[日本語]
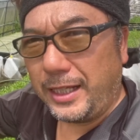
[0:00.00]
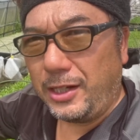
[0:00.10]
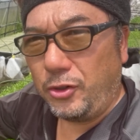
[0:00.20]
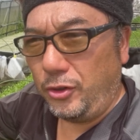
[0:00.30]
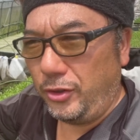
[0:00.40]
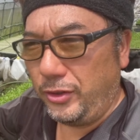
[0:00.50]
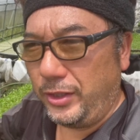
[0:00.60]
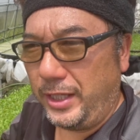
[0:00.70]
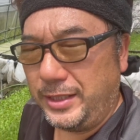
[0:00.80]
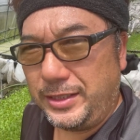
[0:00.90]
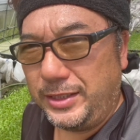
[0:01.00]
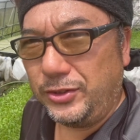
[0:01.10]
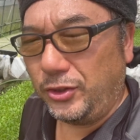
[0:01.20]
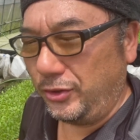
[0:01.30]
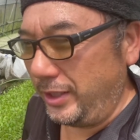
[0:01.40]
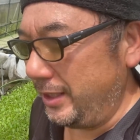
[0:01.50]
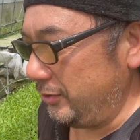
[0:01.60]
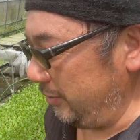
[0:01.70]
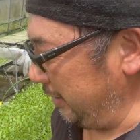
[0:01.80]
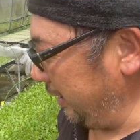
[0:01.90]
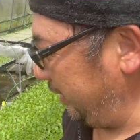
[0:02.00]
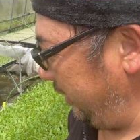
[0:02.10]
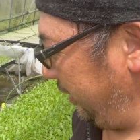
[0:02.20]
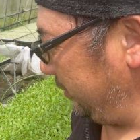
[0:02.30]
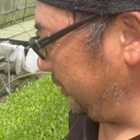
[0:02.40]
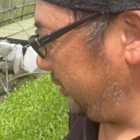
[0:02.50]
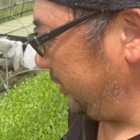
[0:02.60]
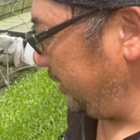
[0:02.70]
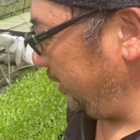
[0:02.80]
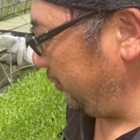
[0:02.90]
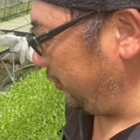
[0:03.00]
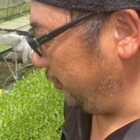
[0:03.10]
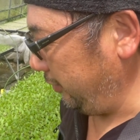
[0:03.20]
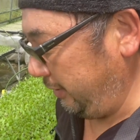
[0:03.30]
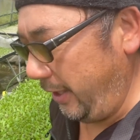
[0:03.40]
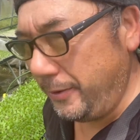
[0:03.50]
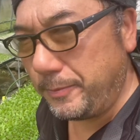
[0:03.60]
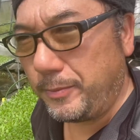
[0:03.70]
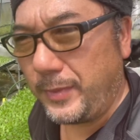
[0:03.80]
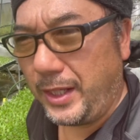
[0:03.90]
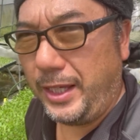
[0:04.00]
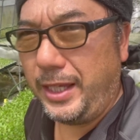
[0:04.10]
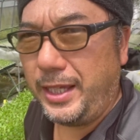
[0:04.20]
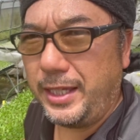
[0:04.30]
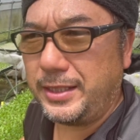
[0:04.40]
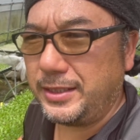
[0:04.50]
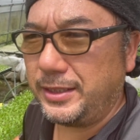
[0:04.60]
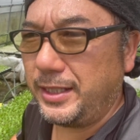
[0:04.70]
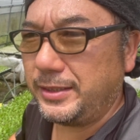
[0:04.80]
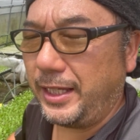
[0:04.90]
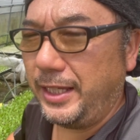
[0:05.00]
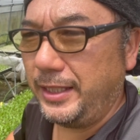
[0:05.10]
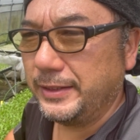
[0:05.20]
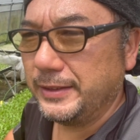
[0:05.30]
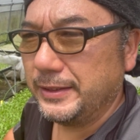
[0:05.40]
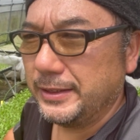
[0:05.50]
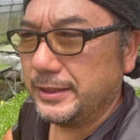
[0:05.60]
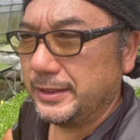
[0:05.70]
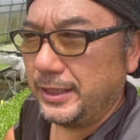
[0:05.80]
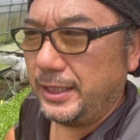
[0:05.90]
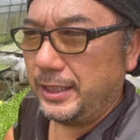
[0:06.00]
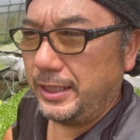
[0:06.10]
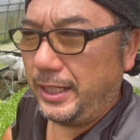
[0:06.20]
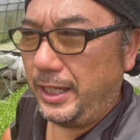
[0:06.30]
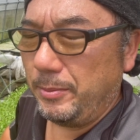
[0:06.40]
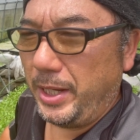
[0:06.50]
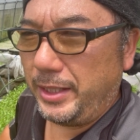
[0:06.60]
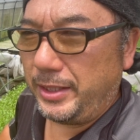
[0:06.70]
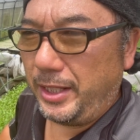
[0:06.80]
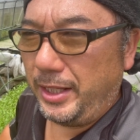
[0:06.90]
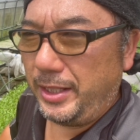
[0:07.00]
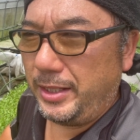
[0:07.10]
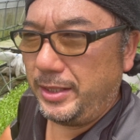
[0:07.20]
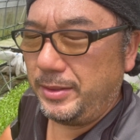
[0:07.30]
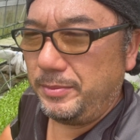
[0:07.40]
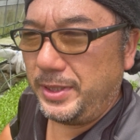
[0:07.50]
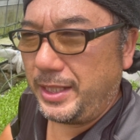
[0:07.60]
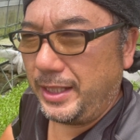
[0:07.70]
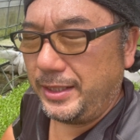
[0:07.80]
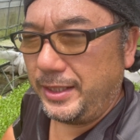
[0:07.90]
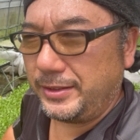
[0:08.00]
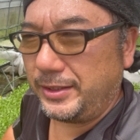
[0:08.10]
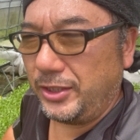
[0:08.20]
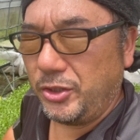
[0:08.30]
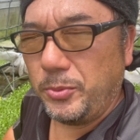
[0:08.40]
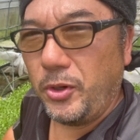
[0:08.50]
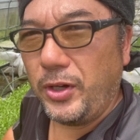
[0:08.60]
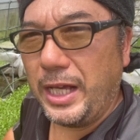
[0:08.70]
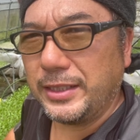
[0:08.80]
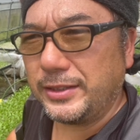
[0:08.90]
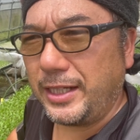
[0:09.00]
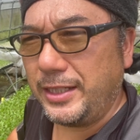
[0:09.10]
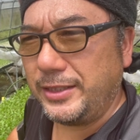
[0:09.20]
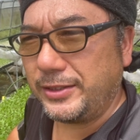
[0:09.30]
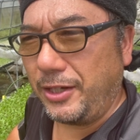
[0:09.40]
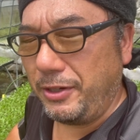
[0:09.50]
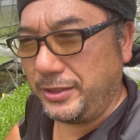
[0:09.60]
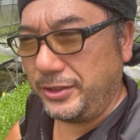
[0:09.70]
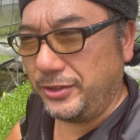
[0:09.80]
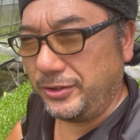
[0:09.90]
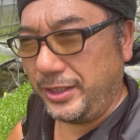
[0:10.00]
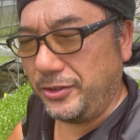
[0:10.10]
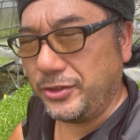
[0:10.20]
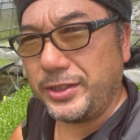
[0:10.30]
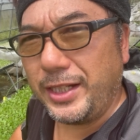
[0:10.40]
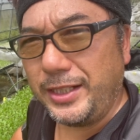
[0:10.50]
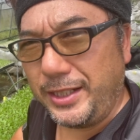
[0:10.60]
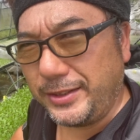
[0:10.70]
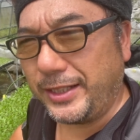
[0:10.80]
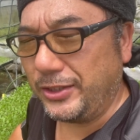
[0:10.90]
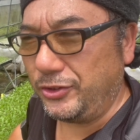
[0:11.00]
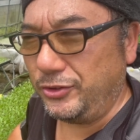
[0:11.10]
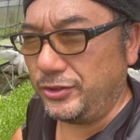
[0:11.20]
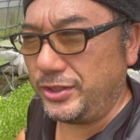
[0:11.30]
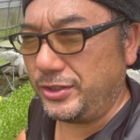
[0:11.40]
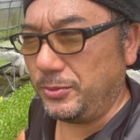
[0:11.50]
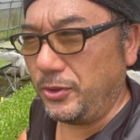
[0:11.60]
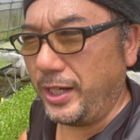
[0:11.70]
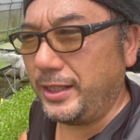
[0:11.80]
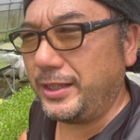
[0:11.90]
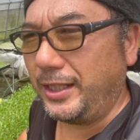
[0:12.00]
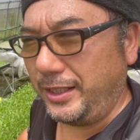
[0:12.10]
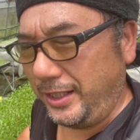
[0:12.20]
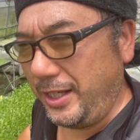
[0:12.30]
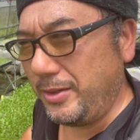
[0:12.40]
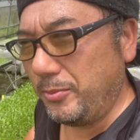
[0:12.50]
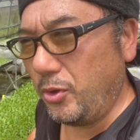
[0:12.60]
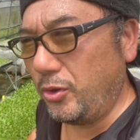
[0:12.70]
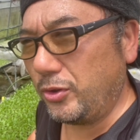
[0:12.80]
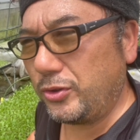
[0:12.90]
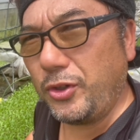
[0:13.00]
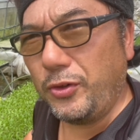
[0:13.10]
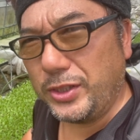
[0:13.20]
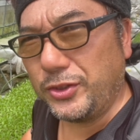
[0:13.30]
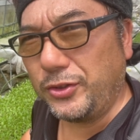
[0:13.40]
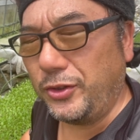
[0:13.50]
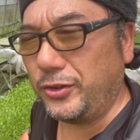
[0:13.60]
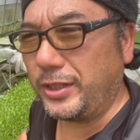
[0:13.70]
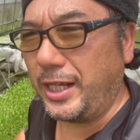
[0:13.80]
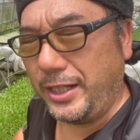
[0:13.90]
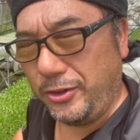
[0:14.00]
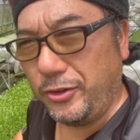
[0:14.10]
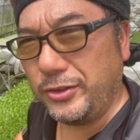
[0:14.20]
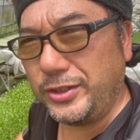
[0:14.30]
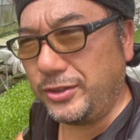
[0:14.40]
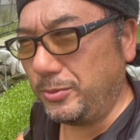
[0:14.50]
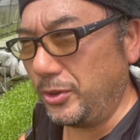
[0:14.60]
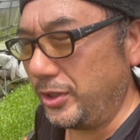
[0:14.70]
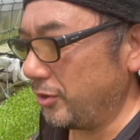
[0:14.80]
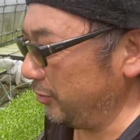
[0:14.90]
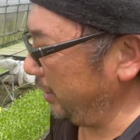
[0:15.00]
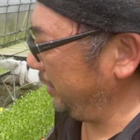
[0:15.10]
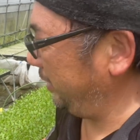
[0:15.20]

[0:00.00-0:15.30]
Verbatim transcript: かこう、返信とのやり取りがあって、そして最後の方にね、えー、チンゲン菜、えー、巻いてみたんですけども、発芽率が悪いのでどうしたらいいですかという質問があったんでね、もう今日はちょっと彼の質問に答え